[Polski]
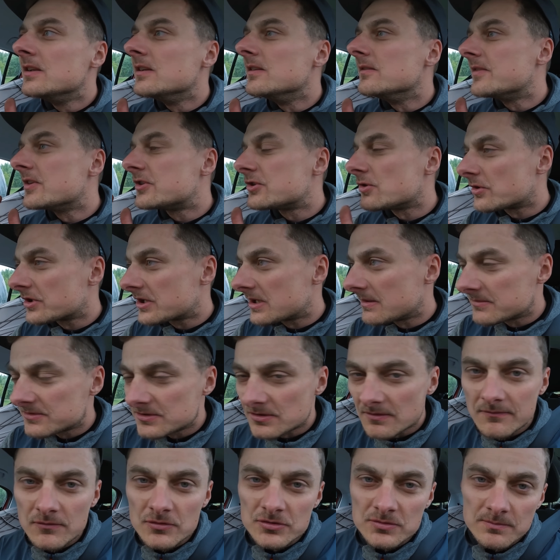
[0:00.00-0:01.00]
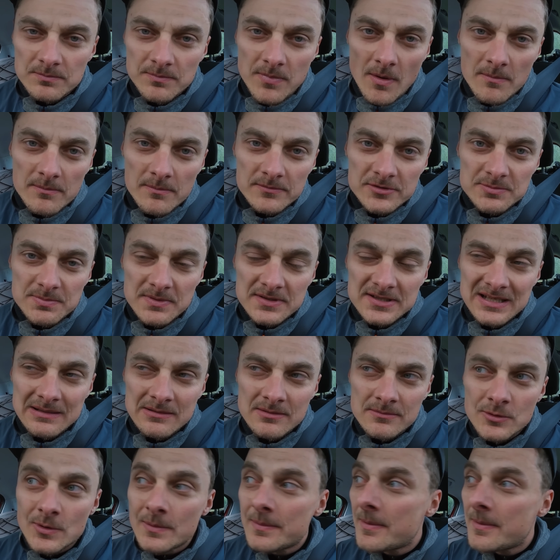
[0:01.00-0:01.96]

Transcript: Wieczorkiem znowu spędzamy